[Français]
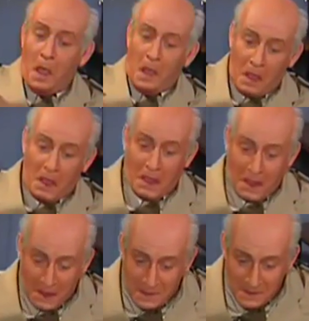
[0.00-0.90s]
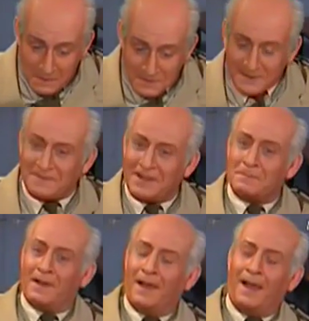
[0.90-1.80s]
Oh, euh, le
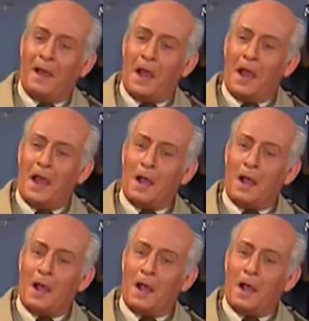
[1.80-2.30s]
film. Oui, c'est un